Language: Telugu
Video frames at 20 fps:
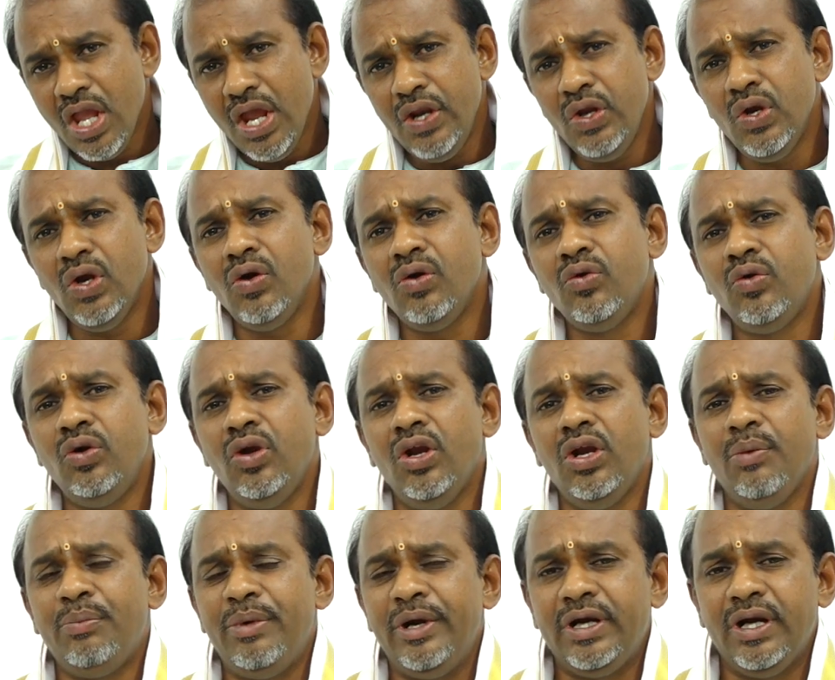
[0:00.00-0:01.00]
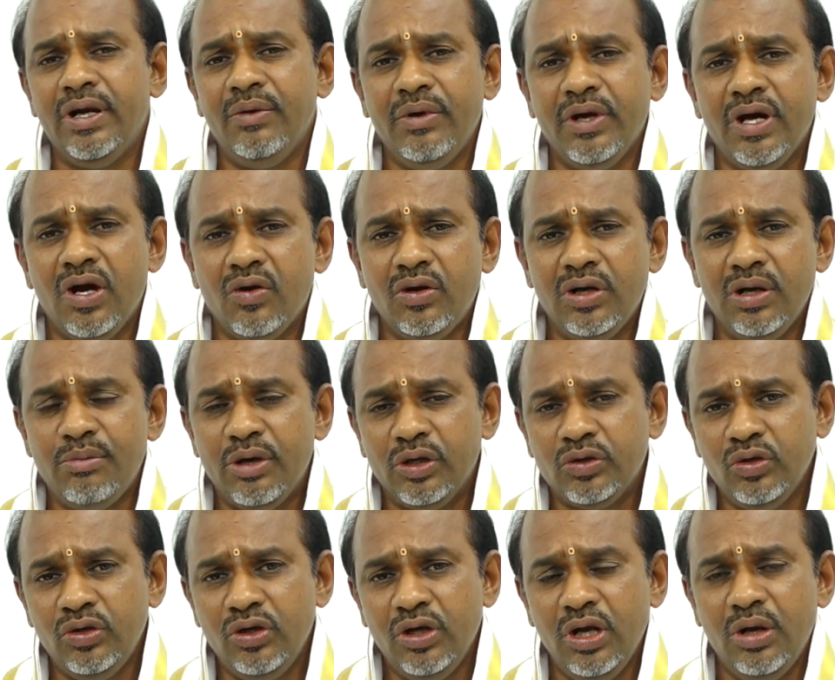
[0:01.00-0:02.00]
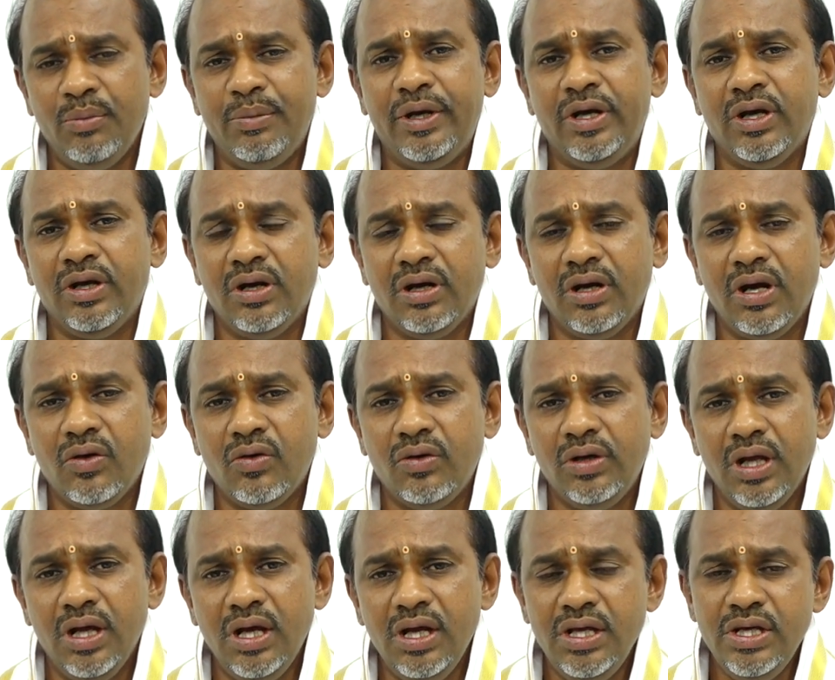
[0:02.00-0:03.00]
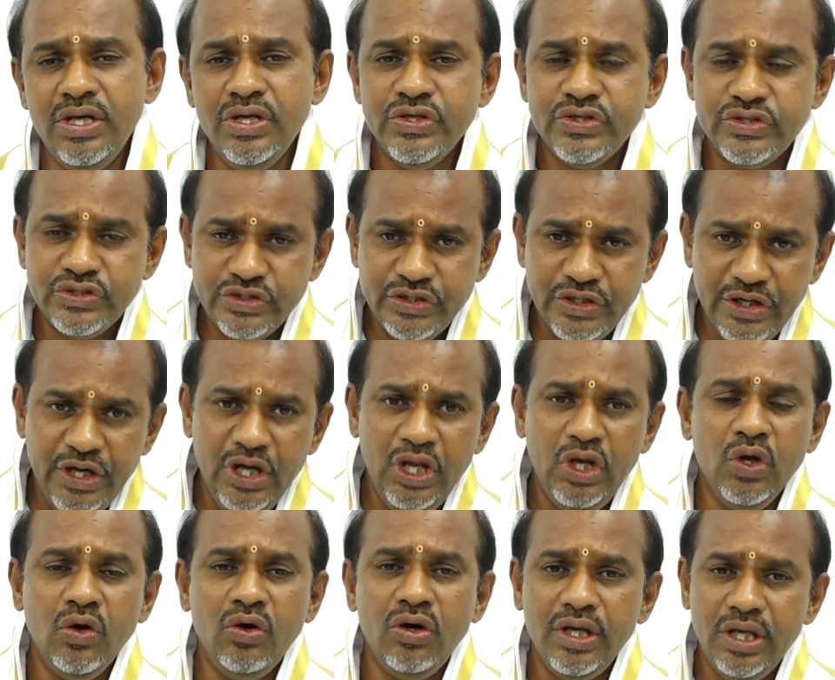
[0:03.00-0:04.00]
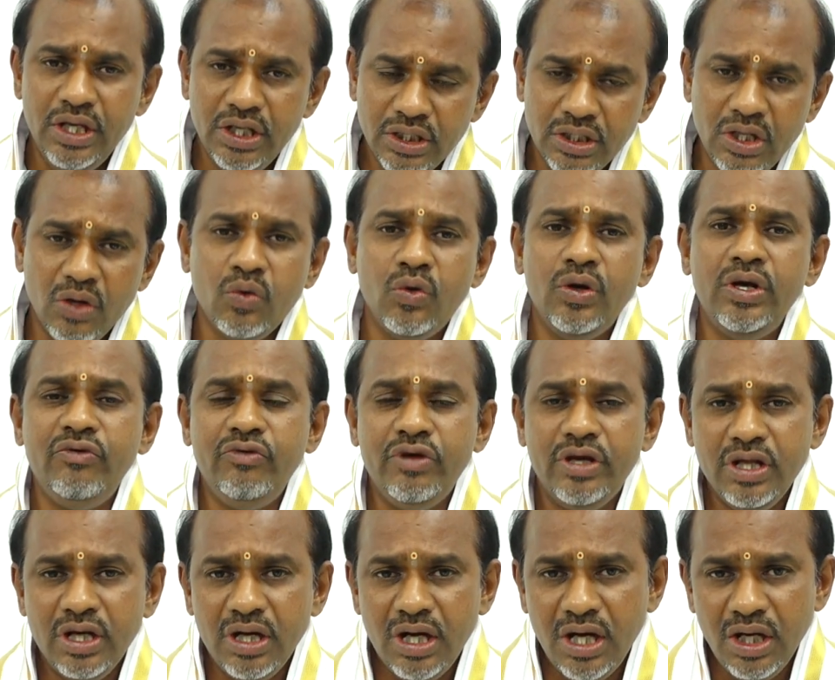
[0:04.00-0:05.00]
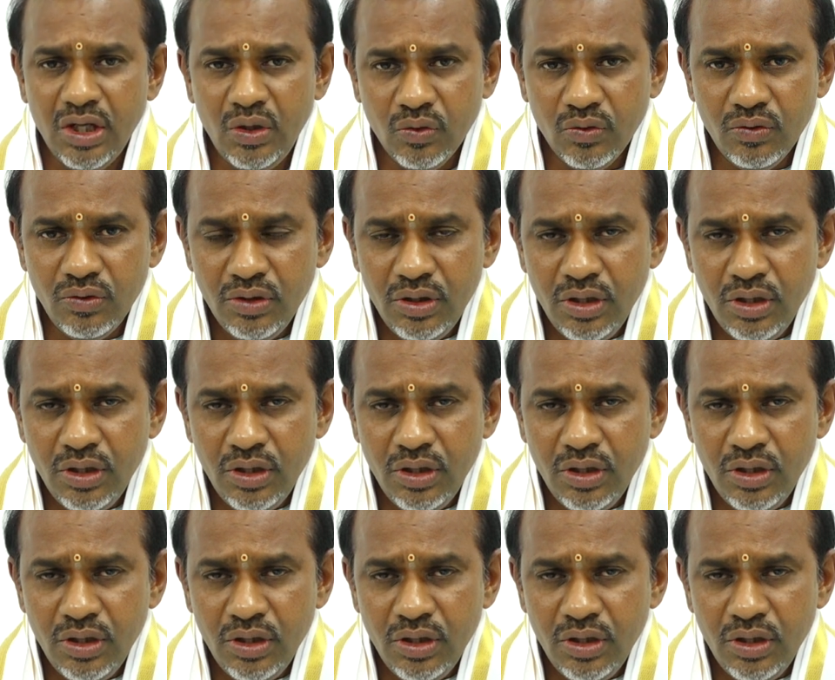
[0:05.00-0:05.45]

ఎన్నో గుళ్ళల్లో పెట్టడమే కాకుండా భక్తులలో పెట్టడమే కాకుండా షిడిలో ఇంకా కొన్ని విగ్రహాలు